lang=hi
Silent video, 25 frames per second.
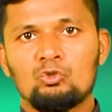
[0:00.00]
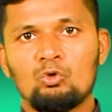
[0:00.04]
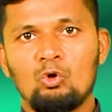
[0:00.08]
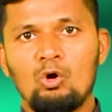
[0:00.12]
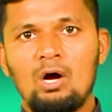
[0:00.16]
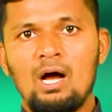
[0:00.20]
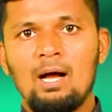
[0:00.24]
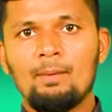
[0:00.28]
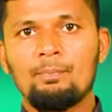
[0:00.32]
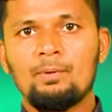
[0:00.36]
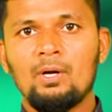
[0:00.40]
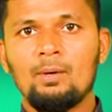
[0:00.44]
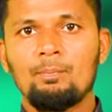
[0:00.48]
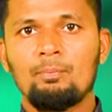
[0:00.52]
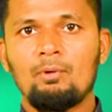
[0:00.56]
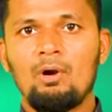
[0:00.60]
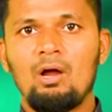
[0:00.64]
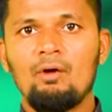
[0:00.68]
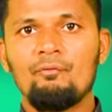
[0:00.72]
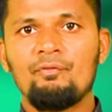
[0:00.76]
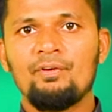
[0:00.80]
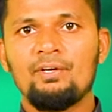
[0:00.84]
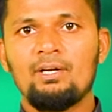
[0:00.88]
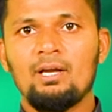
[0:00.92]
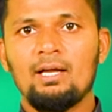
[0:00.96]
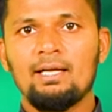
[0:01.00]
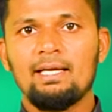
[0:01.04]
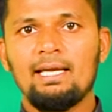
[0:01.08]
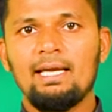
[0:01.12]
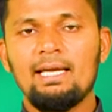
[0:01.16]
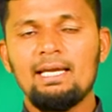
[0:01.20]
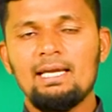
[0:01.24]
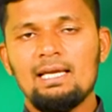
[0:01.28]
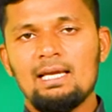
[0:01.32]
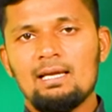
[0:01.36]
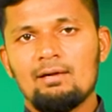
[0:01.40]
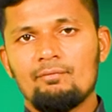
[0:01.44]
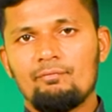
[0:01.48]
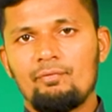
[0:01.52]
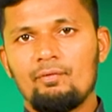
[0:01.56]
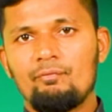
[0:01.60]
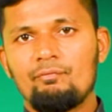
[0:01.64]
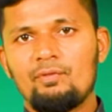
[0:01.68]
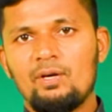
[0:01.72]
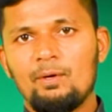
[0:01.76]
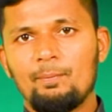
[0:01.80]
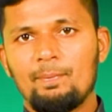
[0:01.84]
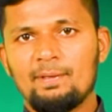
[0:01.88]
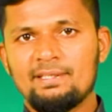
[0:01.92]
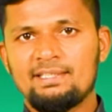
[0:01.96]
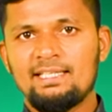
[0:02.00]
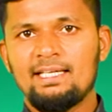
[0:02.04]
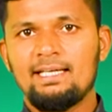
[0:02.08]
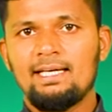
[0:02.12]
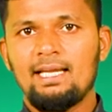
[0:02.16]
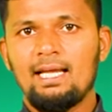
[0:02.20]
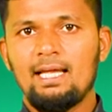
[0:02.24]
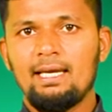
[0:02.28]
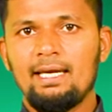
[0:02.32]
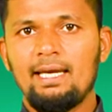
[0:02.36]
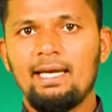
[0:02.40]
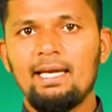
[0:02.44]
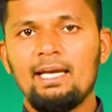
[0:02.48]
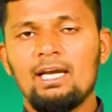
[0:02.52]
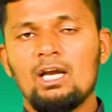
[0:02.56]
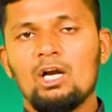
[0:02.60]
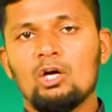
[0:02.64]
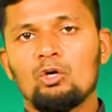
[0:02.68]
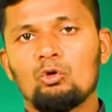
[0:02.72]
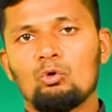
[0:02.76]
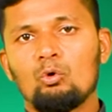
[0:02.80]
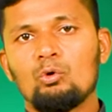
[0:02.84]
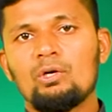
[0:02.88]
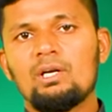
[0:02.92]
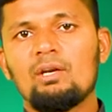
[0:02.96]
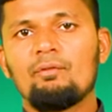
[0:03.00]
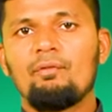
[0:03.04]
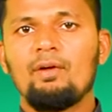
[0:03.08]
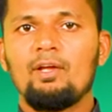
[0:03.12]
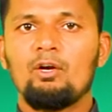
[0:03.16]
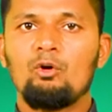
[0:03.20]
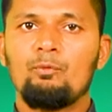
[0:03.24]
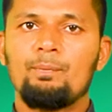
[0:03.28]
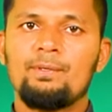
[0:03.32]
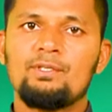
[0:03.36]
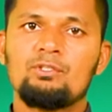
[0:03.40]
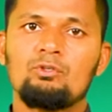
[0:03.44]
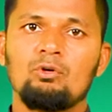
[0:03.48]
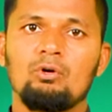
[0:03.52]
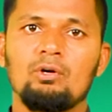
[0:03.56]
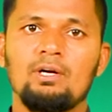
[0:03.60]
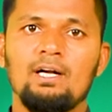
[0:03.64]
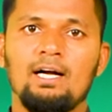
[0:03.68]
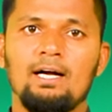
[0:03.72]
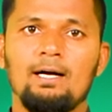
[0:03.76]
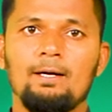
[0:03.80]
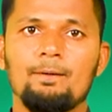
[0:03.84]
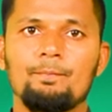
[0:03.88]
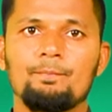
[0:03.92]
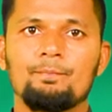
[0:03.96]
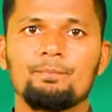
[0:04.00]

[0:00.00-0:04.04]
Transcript: सो आपका प्रॉफिट आके फिफ्टी परसेंट यानी ट्वेंटी फाइव रुपीज़ होगा